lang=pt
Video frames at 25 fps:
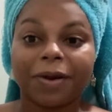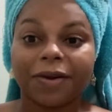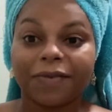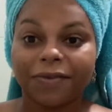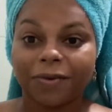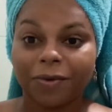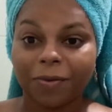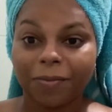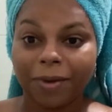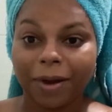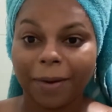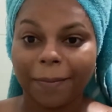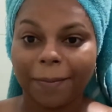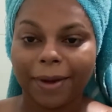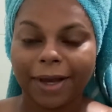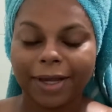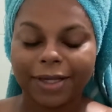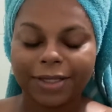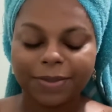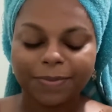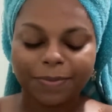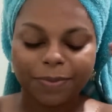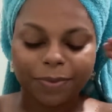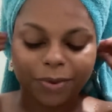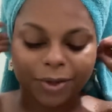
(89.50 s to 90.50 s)
filmar
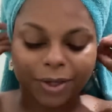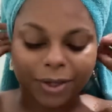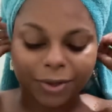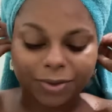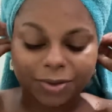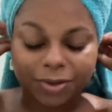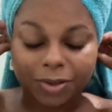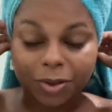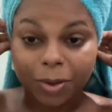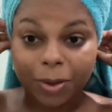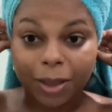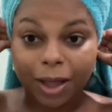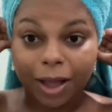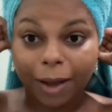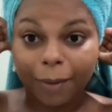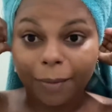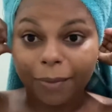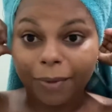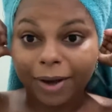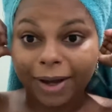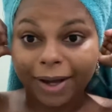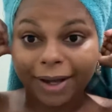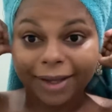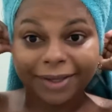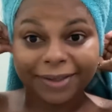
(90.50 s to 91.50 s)
mais porque o celular acabou
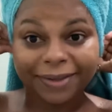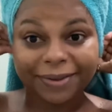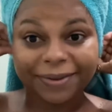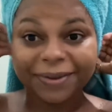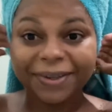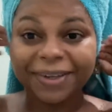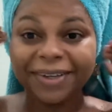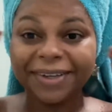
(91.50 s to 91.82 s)
caindo.